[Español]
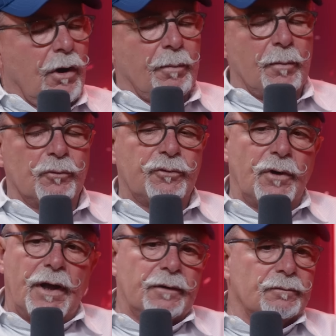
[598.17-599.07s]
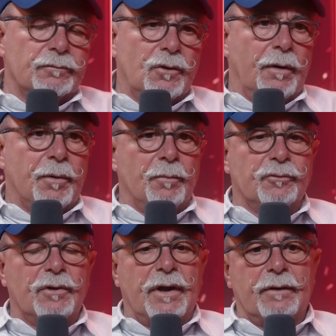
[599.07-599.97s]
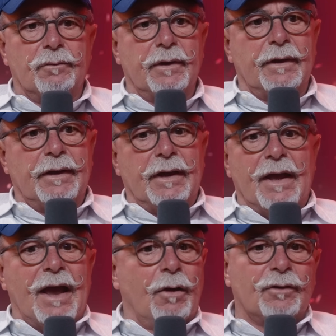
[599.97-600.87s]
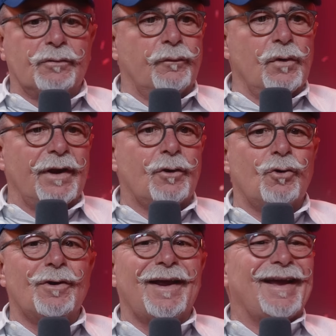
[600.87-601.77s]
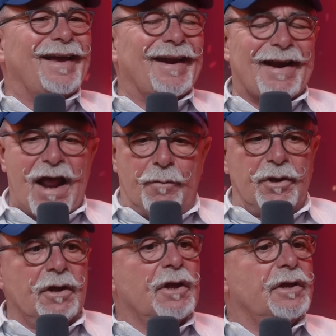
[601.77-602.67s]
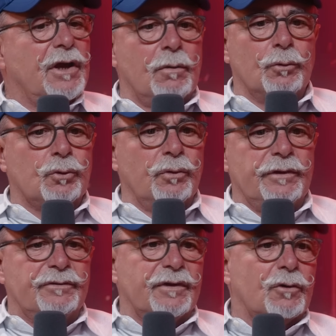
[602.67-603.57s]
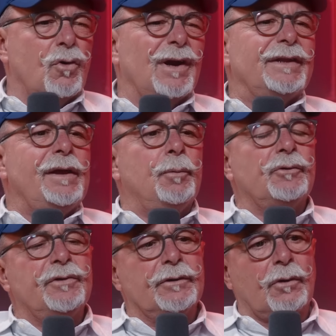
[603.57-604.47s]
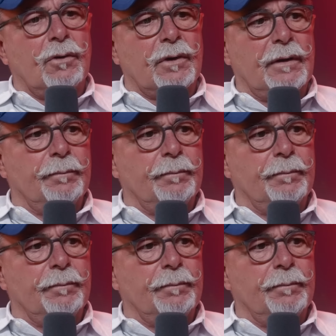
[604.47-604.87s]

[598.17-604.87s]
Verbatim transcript: la promocionaron, no la promocionaron. Eh, ahora, eso fue un error grave. Y es como tú dices, con el 10% de lo que